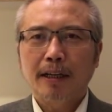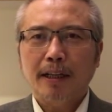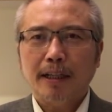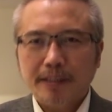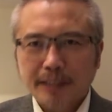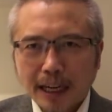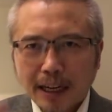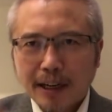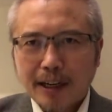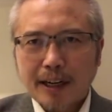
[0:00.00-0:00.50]
那
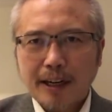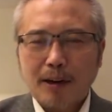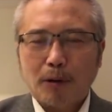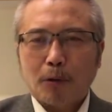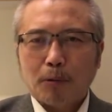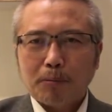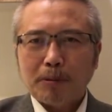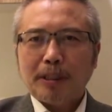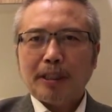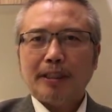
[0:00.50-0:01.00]
当然了，
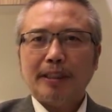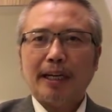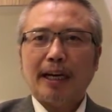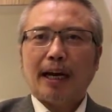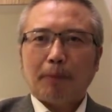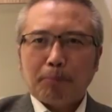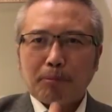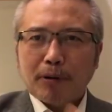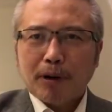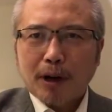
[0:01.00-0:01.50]
我们现在
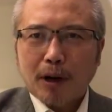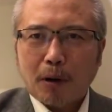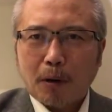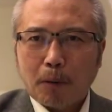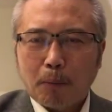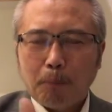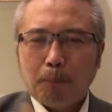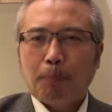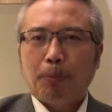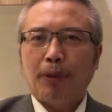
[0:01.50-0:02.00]
啊不
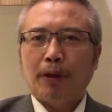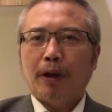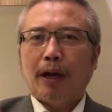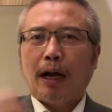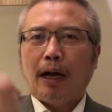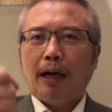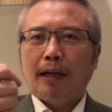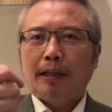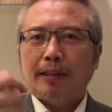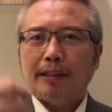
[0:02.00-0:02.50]
搞
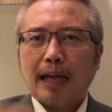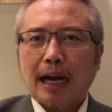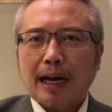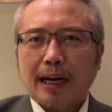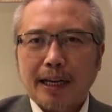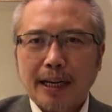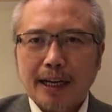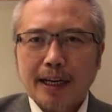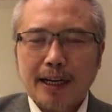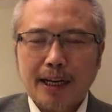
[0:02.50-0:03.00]
啊大
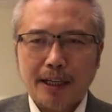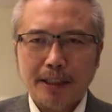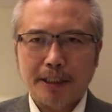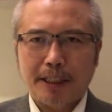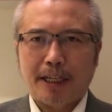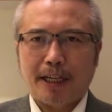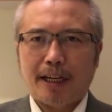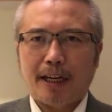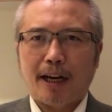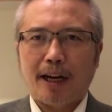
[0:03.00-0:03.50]
炼钢
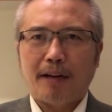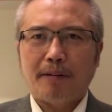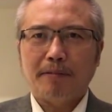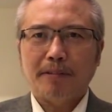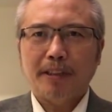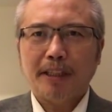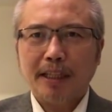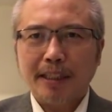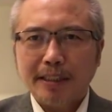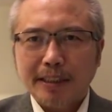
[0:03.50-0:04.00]
铁了，
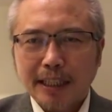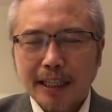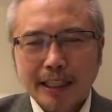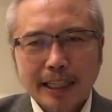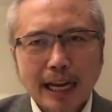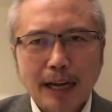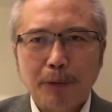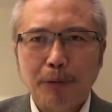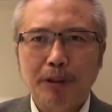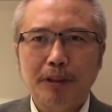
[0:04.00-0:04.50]
现在
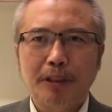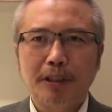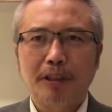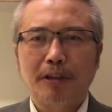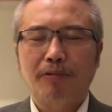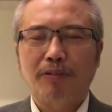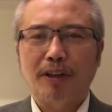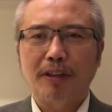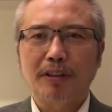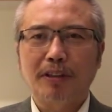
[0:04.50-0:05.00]
大跃进
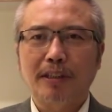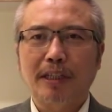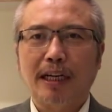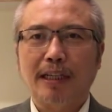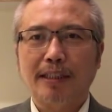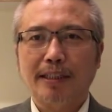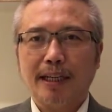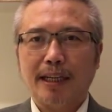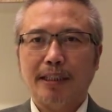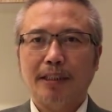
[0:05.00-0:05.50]
的方式
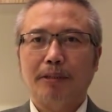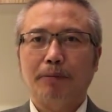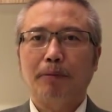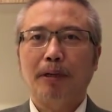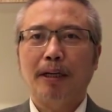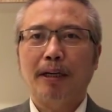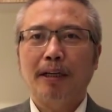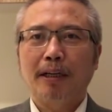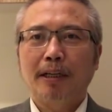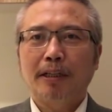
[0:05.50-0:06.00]
啊是干什么
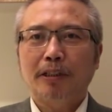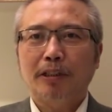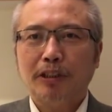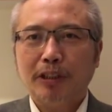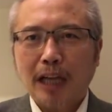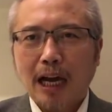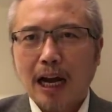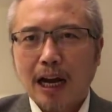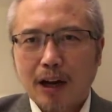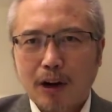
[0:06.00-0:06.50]
呢？是
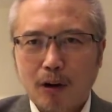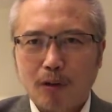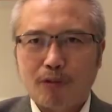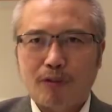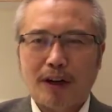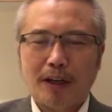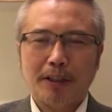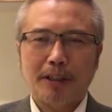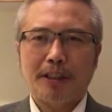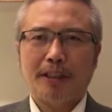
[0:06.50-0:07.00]
大搞
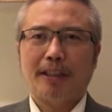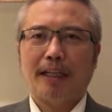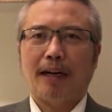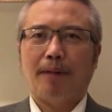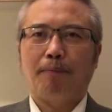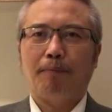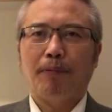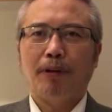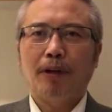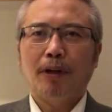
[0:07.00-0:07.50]
房地
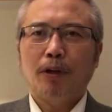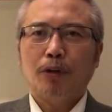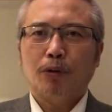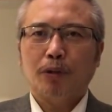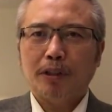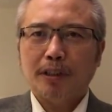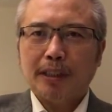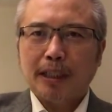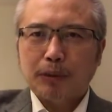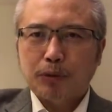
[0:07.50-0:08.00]
产。
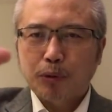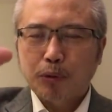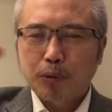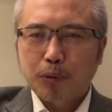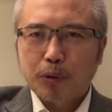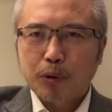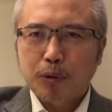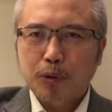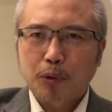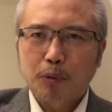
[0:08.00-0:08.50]
所以，在中
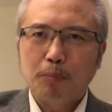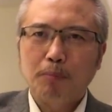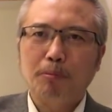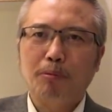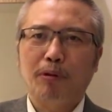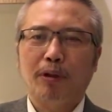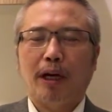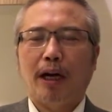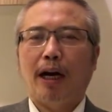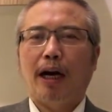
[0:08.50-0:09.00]
国东
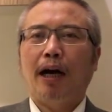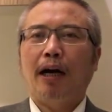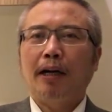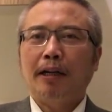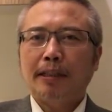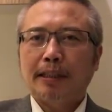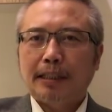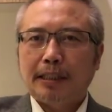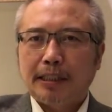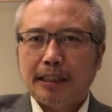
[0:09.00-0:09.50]
部的啊
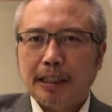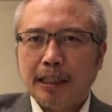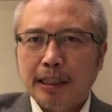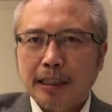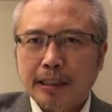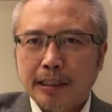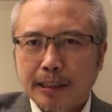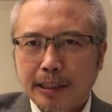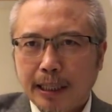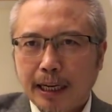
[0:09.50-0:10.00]
那些
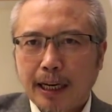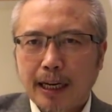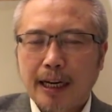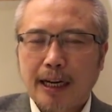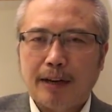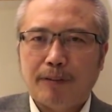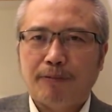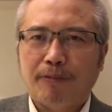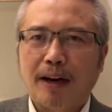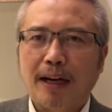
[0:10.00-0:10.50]
沿
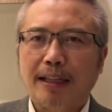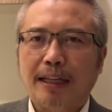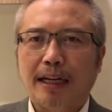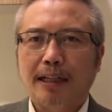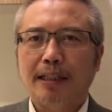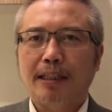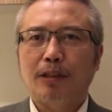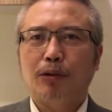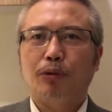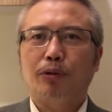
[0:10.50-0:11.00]
海发达
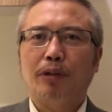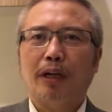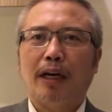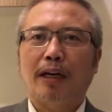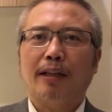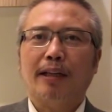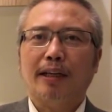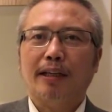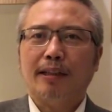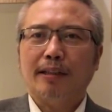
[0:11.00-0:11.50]
地区
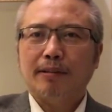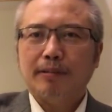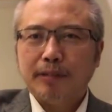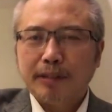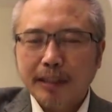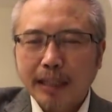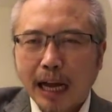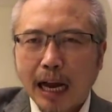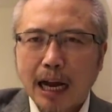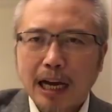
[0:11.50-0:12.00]
啊，大家都
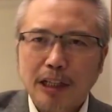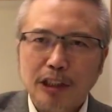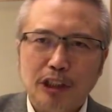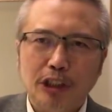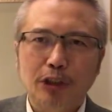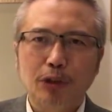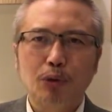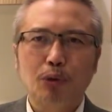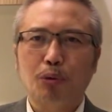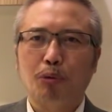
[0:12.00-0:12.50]
大
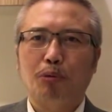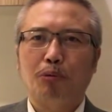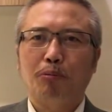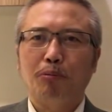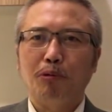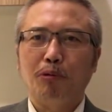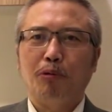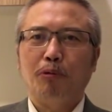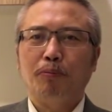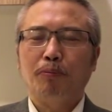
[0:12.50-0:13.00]
兴土
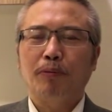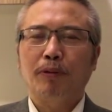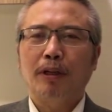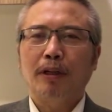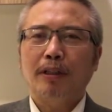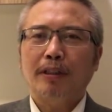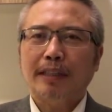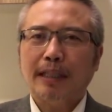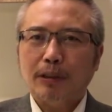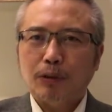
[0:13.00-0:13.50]
木。
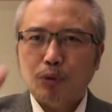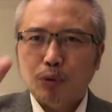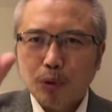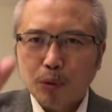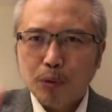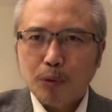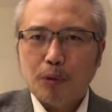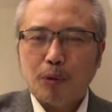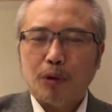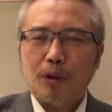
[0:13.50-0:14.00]
在
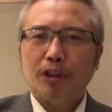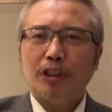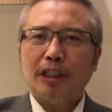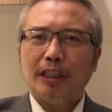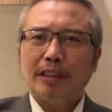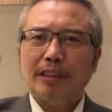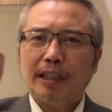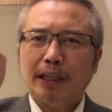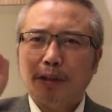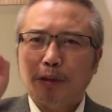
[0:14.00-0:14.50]
中国，
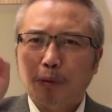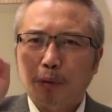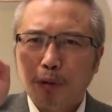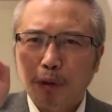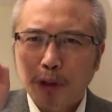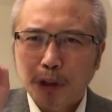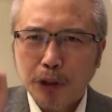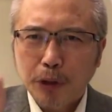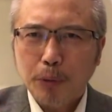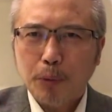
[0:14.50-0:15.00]
现在有
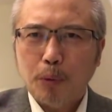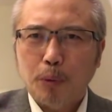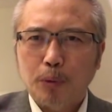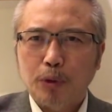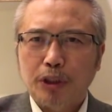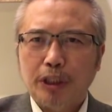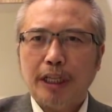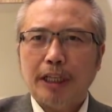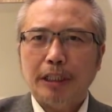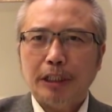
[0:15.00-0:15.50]
六
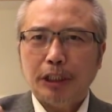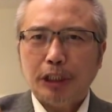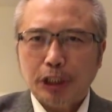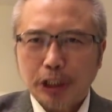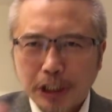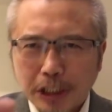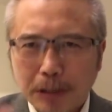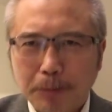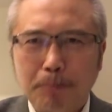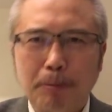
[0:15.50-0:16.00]
千
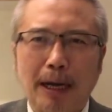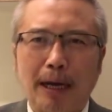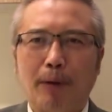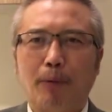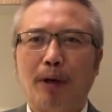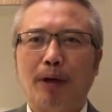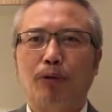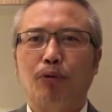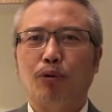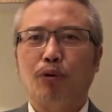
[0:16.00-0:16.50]
四百
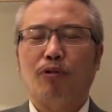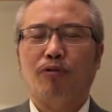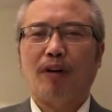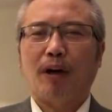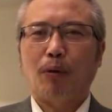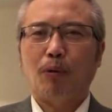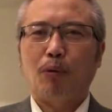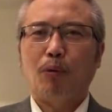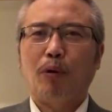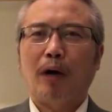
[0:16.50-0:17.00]
万座
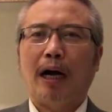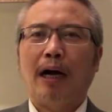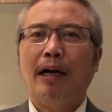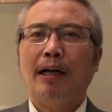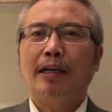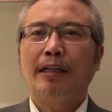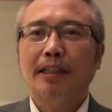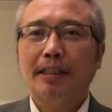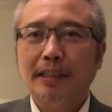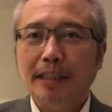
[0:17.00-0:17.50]
房屋啊，
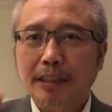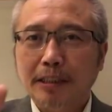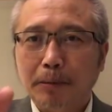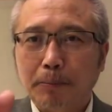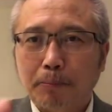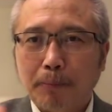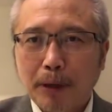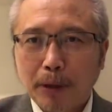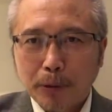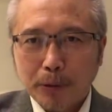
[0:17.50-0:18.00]
现在是
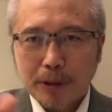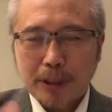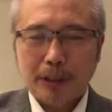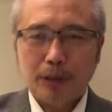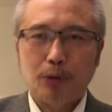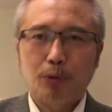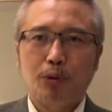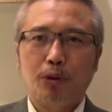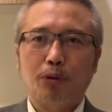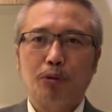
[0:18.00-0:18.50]
没有
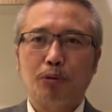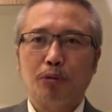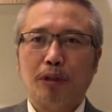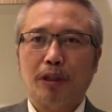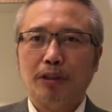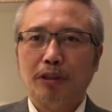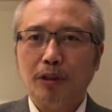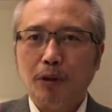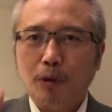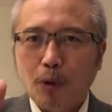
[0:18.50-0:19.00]
人居住
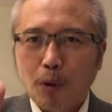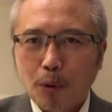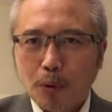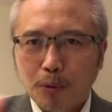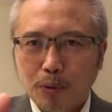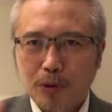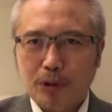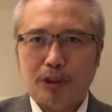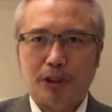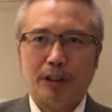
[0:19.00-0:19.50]
的，是
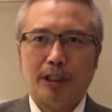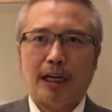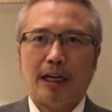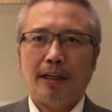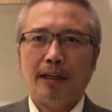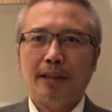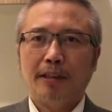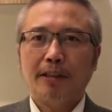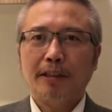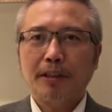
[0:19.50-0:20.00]
空置
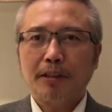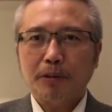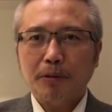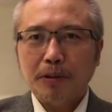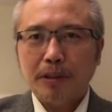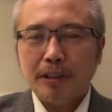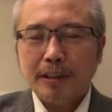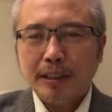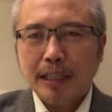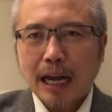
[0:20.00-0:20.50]
的。这就
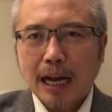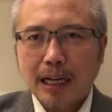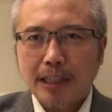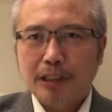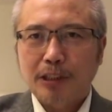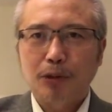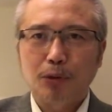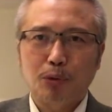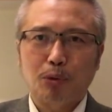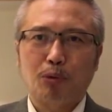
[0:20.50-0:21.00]
是大
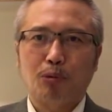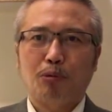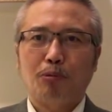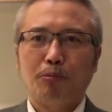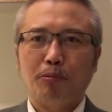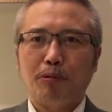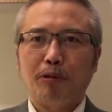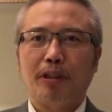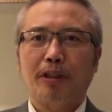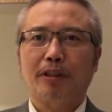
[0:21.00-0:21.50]
兴土
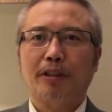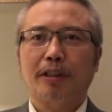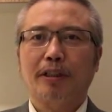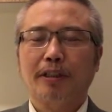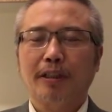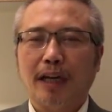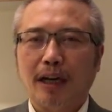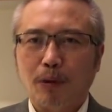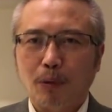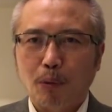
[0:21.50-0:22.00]
木的这个
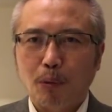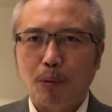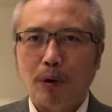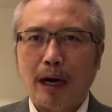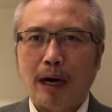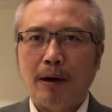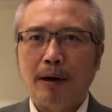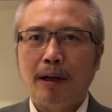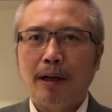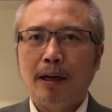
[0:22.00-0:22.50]
产物
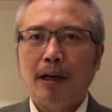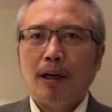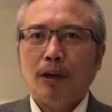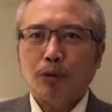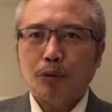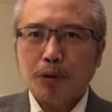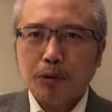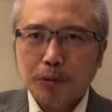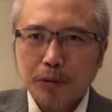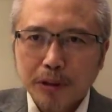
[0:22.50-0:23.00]
啊。
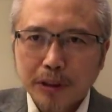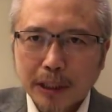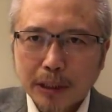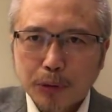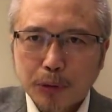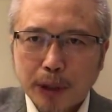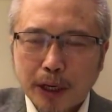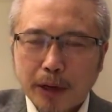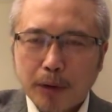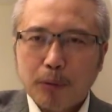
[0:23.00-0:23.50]
所以说，在
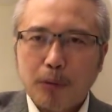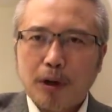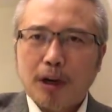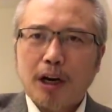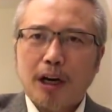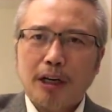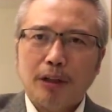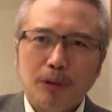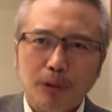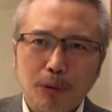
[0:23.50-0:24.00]
全国
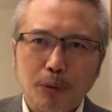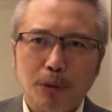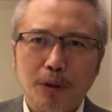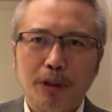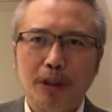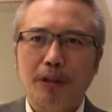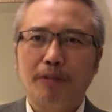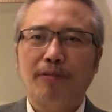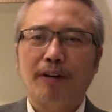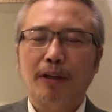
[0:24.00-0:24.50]
很多
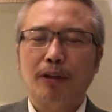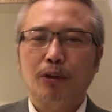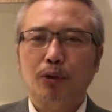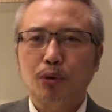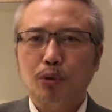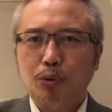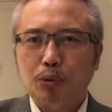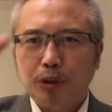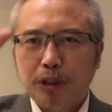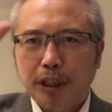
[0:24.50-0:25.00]
地方都
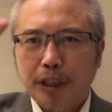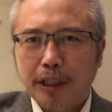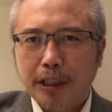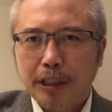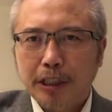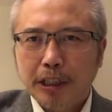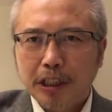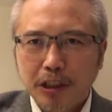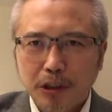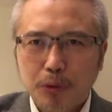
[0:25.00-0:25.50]
出现了
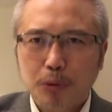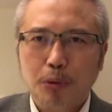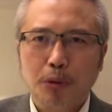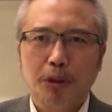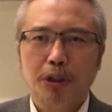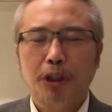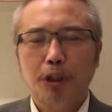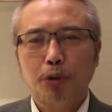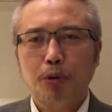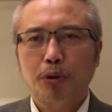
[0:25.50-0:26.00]
一座
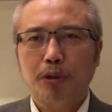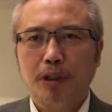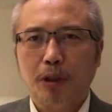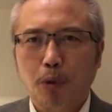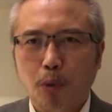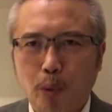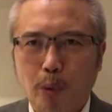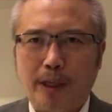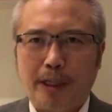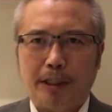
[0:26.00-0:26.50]
一座的
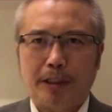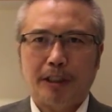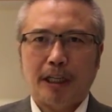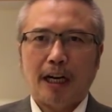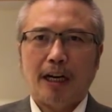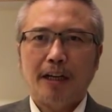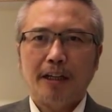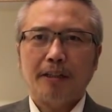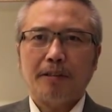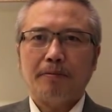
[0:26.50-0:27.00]
鬼
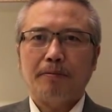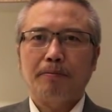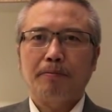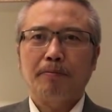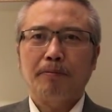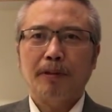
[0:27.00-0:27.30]
城，